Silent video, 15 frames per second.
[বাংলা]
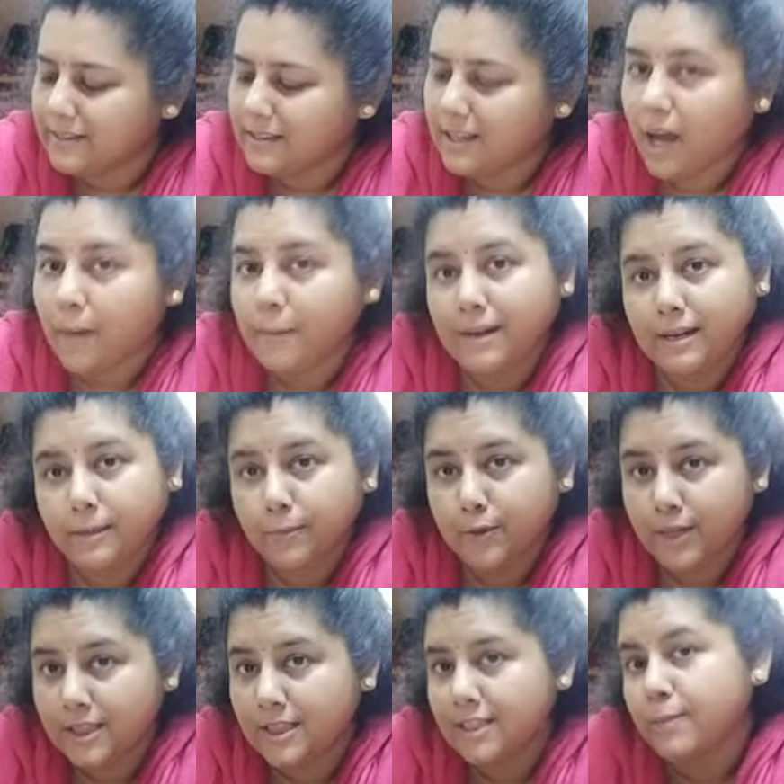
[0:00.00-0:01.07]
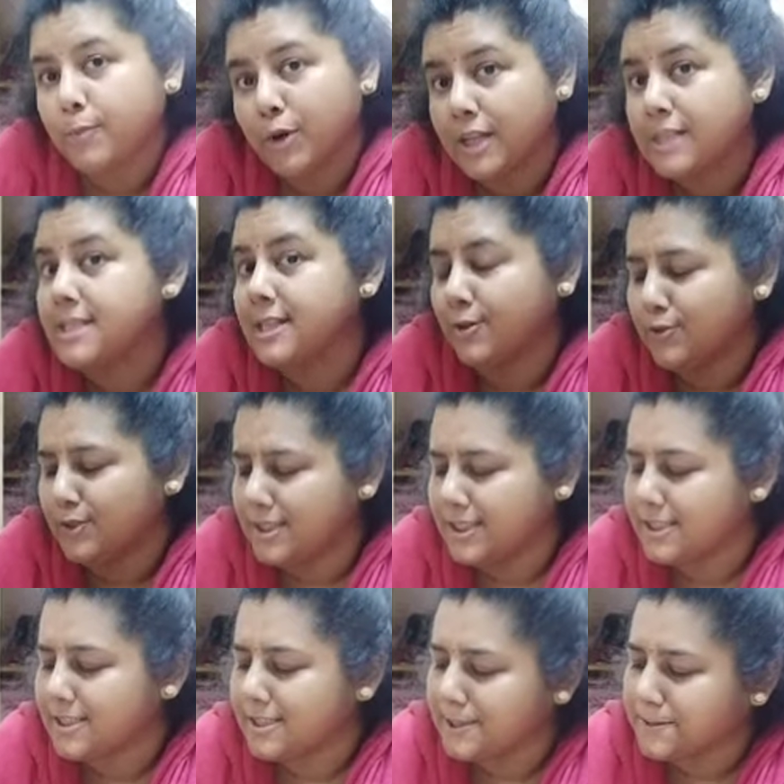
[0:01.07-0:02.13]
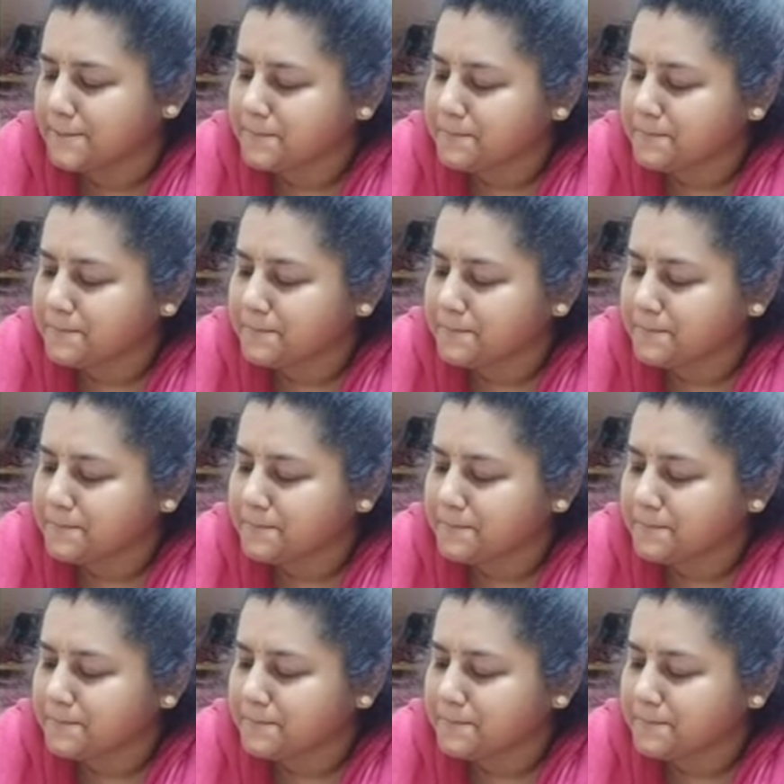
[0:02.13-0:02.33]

তা আবার একটা বোনের থেকে বড়া চেয়েও নিয়েছি